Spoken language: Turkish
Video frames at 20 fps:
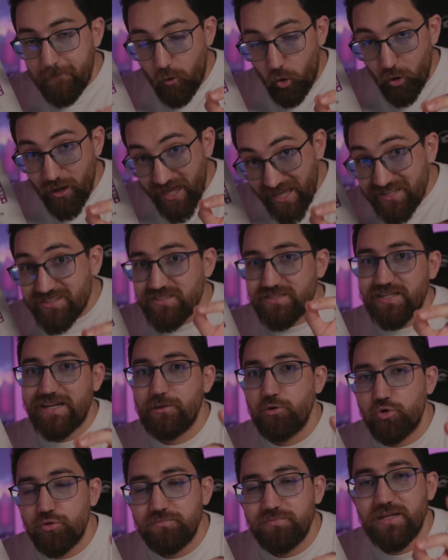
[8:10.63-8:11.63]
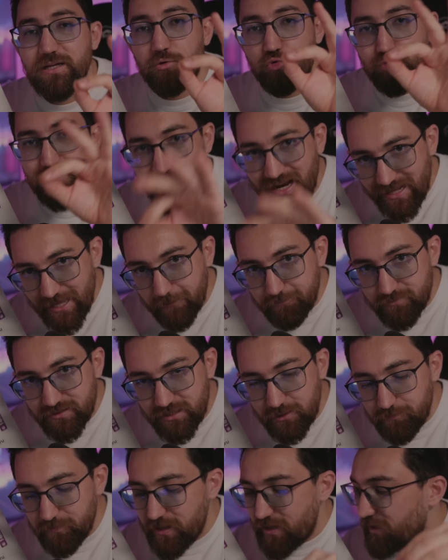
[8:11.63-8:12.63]
o ekstra yorumları güzel
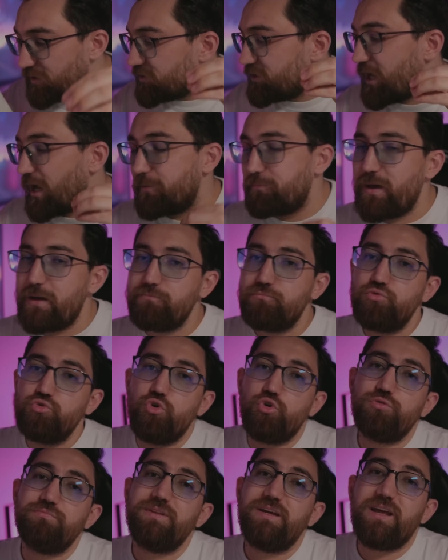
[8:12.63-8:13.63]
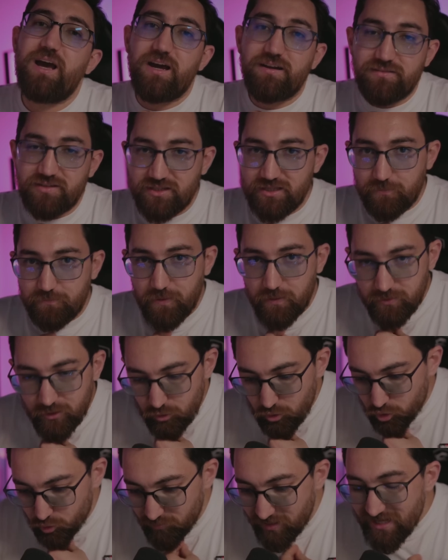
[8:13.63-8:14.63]
yaptırıp ya ben bu yorumları artık
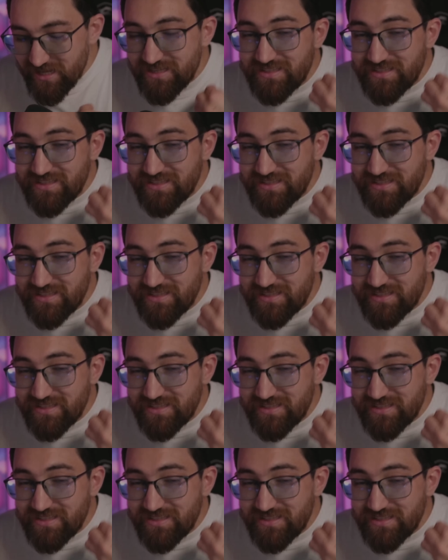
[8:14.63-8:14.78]
yapabiliyorum.